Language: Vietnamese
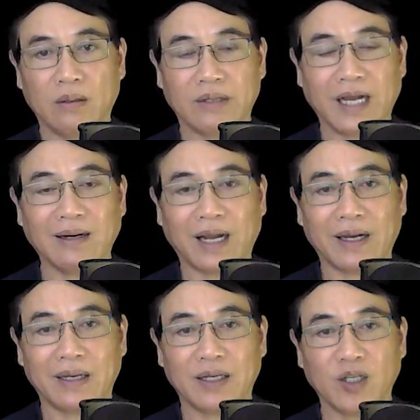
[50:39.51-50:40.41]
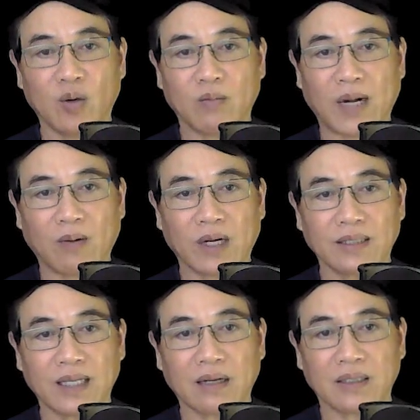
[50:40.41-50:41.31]
Vả lại dung mạo cái
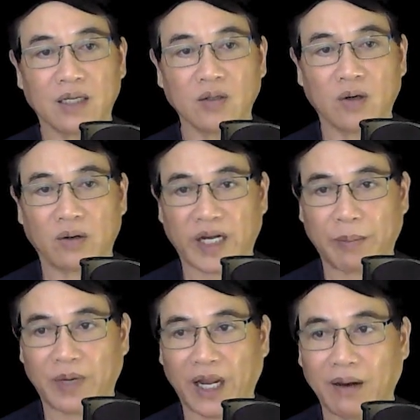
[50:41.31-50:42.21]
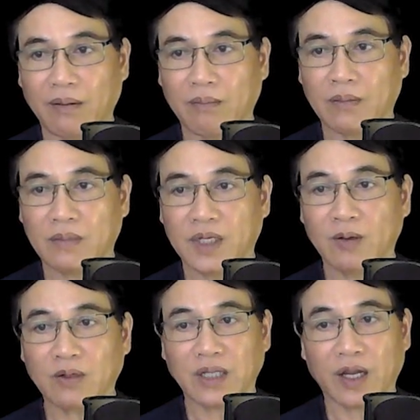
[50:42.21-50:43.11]
xác vẫn còn đẹp đẽ, nên
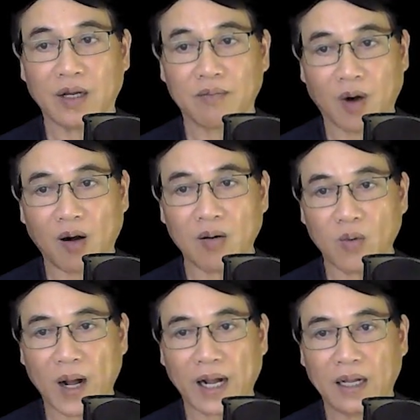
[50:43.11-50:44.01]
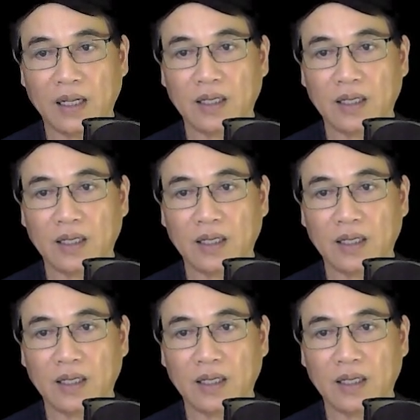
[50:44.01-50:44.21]
có thể bỏ qua,